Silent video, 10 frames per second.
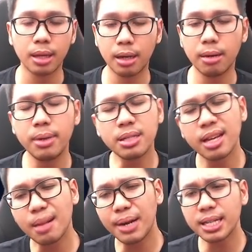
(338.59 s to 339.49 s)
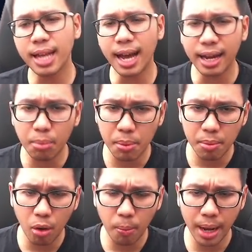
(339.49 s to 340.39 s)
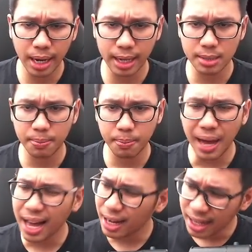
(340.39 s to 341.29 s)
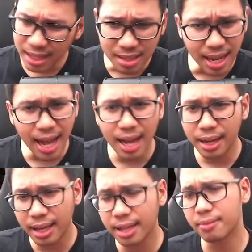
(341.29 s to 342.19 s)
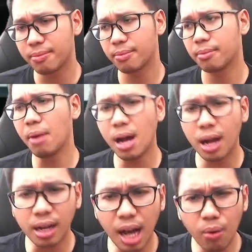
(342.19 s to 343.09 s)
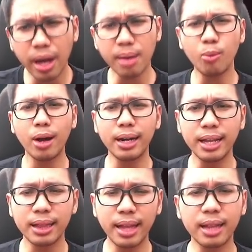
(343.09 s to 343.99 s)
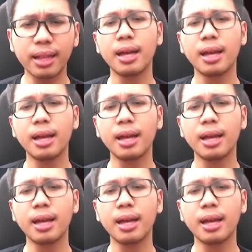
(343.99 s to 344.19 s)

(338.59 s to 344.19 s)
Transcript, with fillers: demi senjata paling sakit di PUBG Mobile guys. Paling sakit. Bang kan AWM one hit dead.